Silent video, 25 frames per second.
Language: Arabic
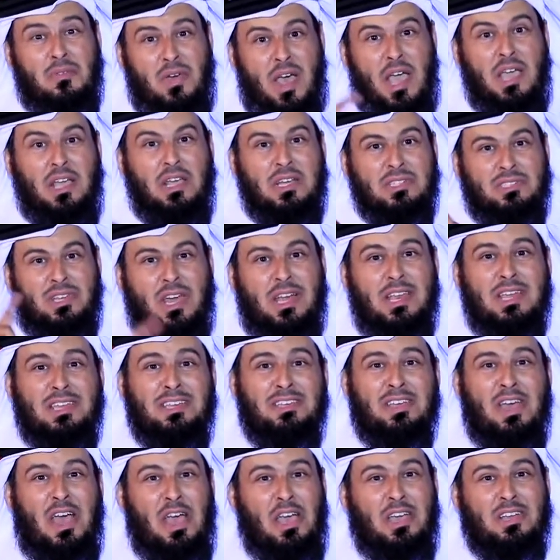فأعد
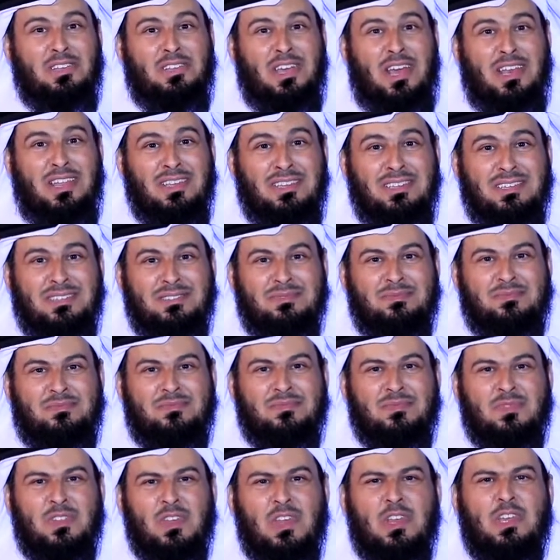علي أعد علي
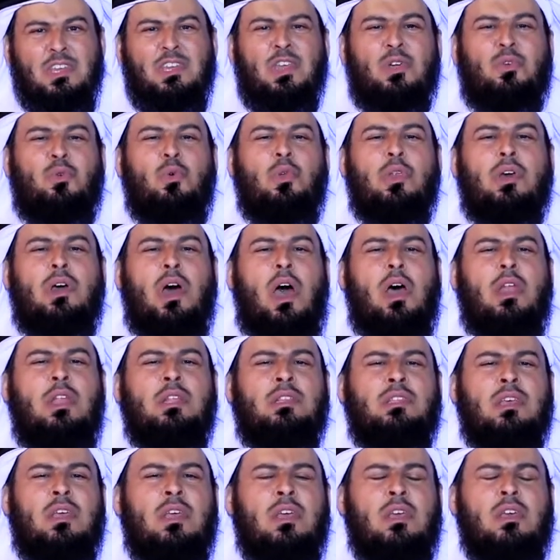يقول
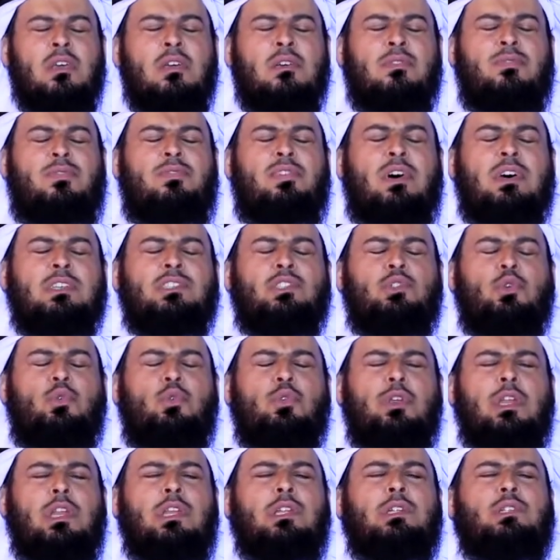خالد
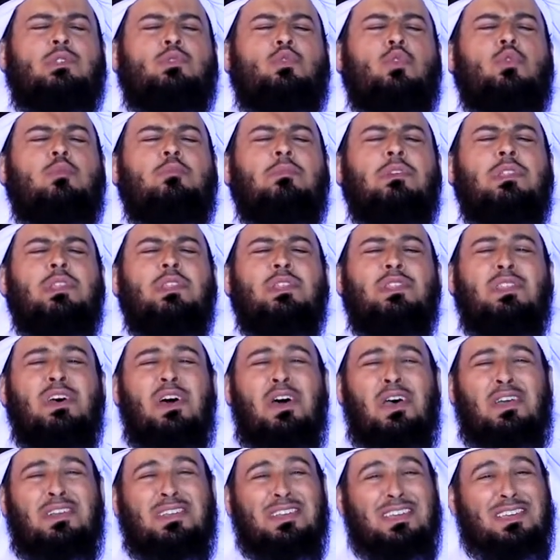فسررت من
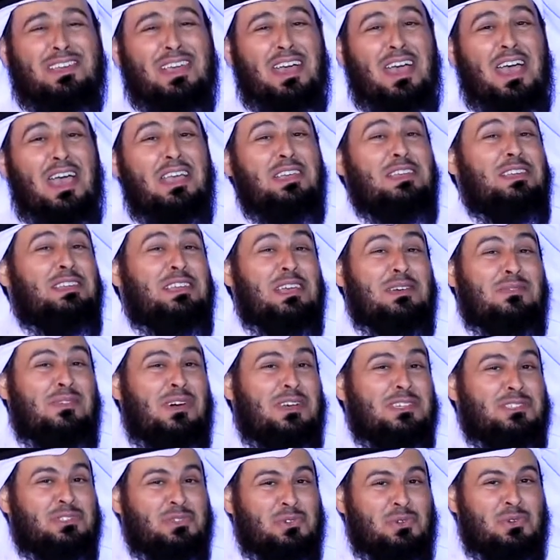ذلك
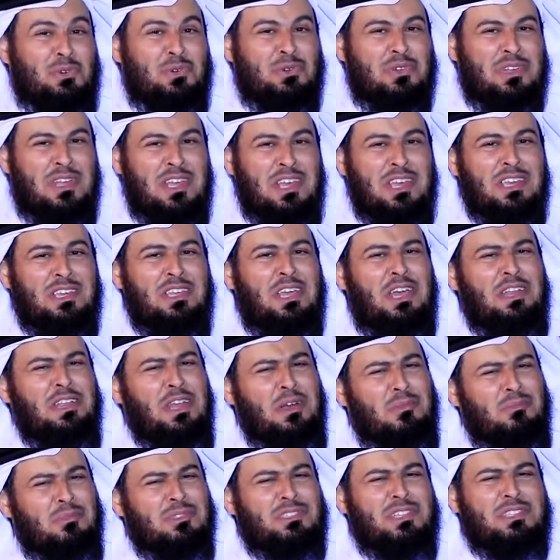ايما سرور
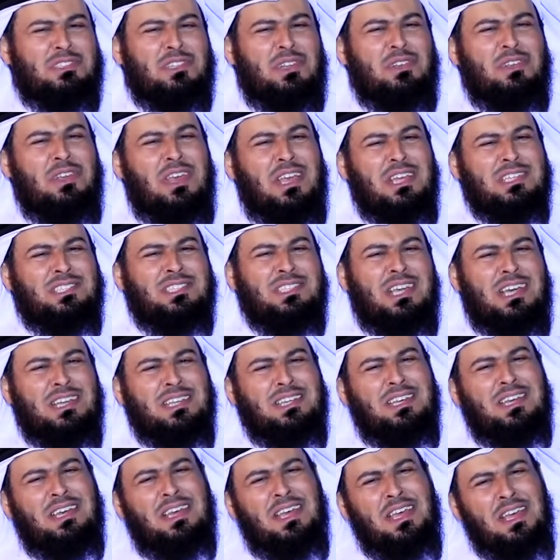يعني انبسط انه ايش
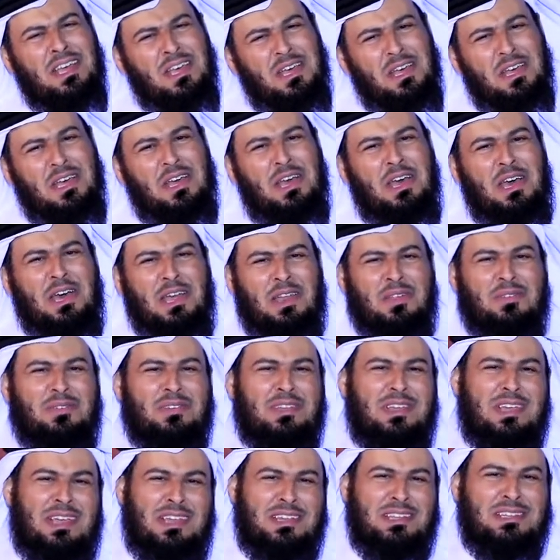يعني
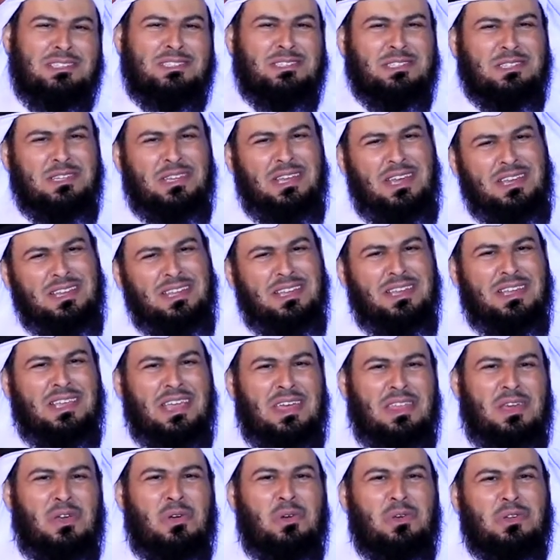عرفي يعني يجي يعني
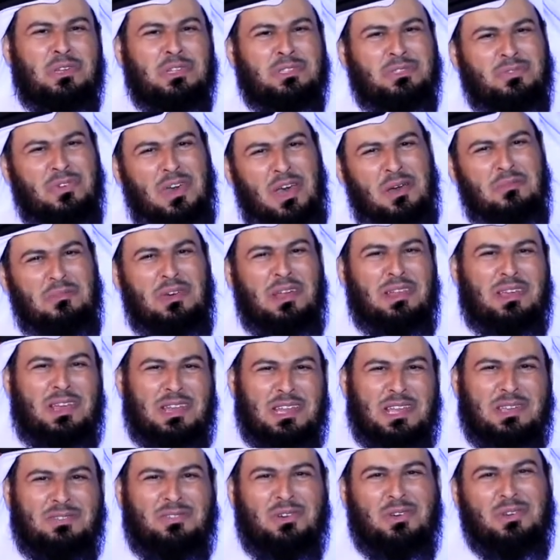كذا ويتفاهم مع
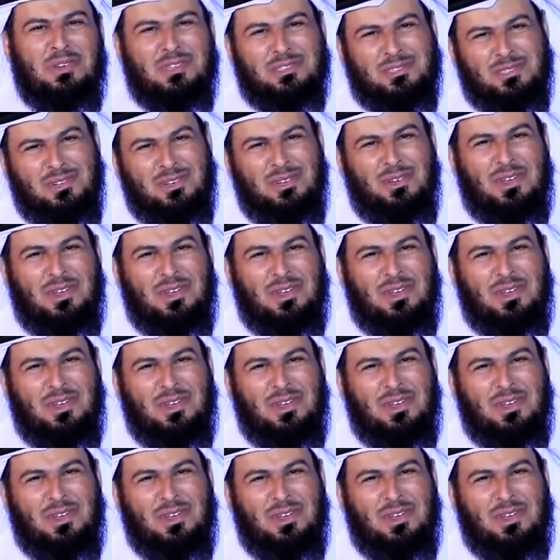الخليفه وان يصير